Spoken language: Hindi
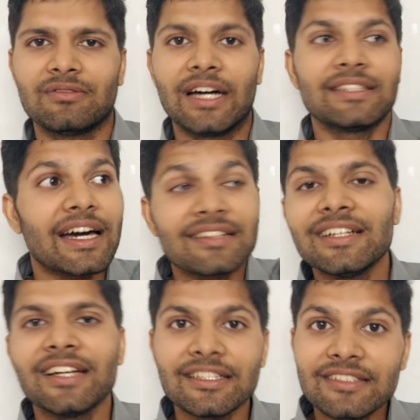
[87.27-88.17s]
हज़ार
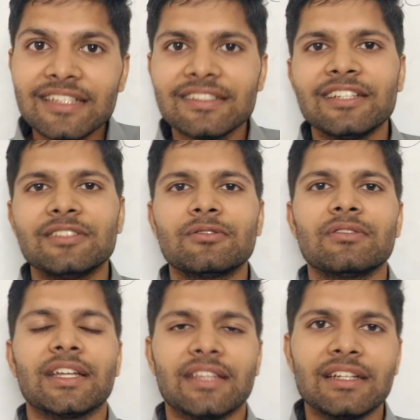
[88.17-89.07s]
सीट अच्छी सीट जिसको
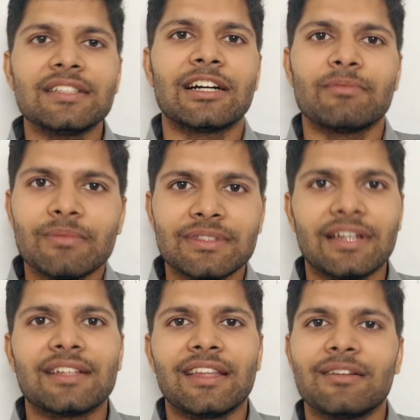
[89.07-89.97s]
कहते हैं ना जहाँ पे मज़ा
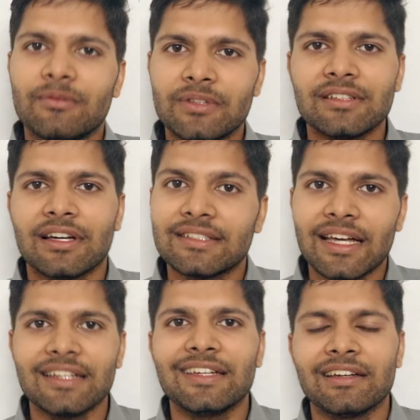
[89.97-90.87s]
आता है वो दस
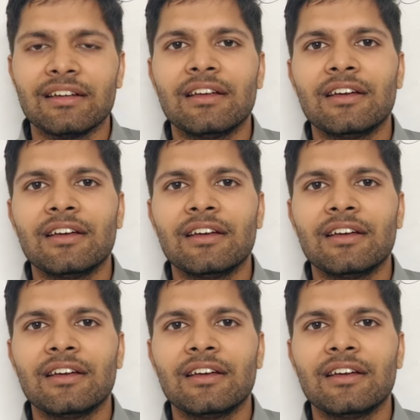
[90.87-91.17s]
हज़ार ही है